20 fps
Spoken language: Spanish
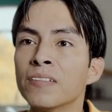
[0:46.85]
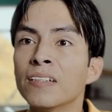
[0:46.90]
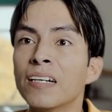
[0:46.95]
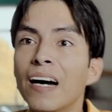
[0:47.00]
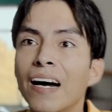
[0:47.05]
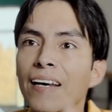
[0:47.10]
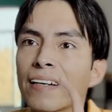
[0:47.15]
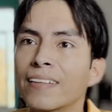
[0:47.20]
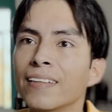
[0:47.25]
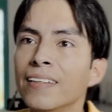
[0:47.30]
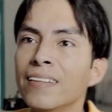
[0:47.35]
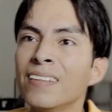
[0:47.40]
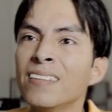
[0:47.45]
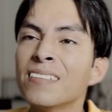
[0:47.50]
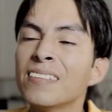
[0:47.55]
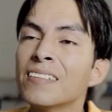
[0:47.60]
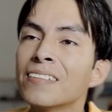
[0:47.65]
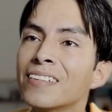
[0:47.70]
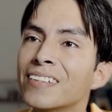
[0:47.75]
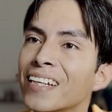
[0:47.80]

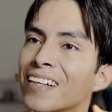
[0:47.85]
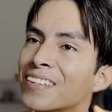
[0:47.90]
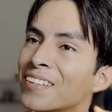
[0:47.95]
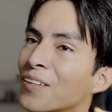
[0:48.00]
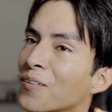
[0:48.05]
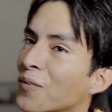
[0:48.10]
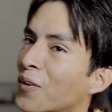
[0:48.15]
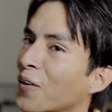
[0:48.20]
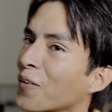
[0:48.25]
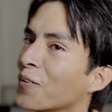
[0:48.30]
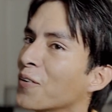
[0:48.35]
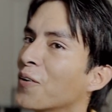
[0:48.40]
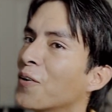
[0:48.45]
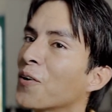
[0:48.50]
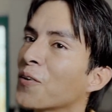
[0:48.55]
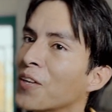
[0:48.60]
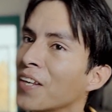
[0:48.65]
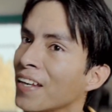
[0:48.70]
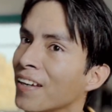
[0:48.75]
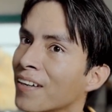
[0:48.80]
Aquí se hace lo que yo
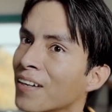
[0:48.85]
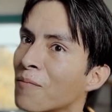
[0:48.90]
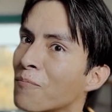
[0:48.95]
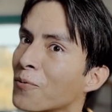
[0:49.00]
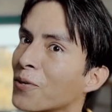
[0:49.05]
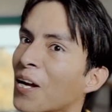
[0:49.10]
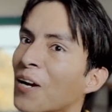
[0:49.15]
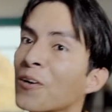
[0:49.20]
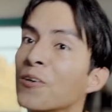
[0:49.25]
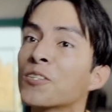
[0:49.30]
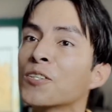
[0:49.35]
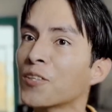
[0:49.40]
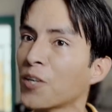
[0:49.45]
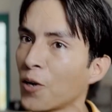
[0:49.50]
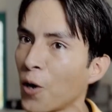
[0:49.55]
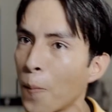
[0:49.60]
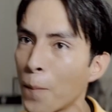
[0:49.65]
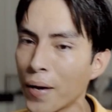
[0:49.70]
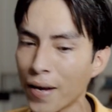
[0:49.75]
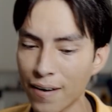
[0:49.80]
diga. Por algo soy el
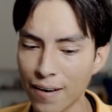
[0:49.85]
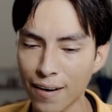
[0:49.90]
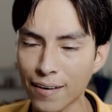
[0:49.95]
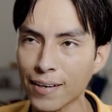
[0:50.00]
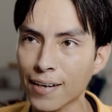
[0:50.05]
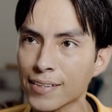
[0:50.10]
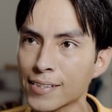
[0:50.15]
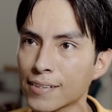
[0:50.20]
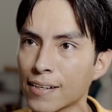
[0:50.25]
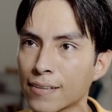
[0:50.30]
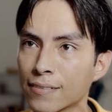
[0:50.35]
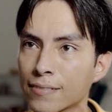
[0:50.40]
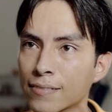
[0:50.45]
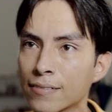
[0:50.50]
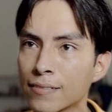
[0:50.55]
hombre de la casa.